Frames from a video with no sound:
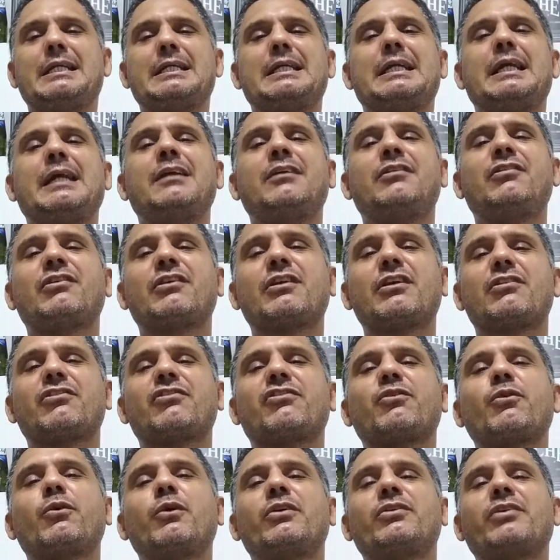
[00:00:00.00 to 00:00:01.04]
Eis que
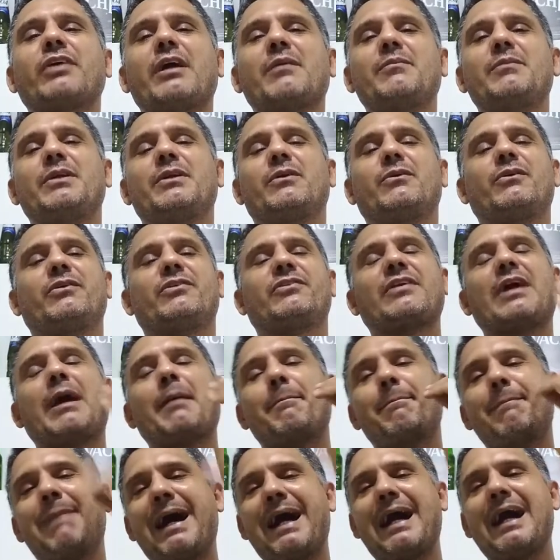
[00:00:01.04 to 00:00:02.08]
surge, amigos, a
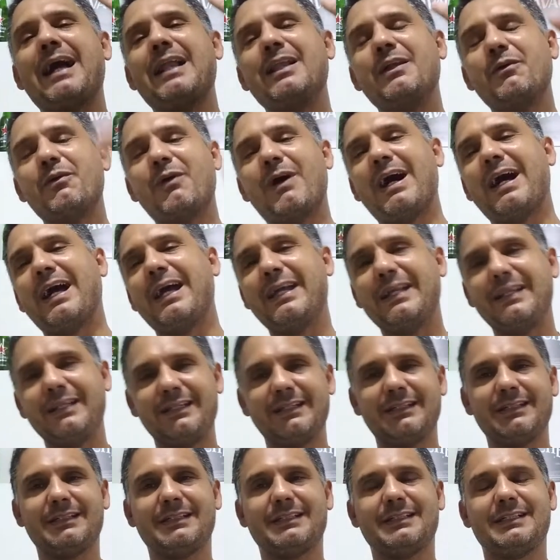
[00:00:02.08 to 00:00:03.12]
Barley Wine,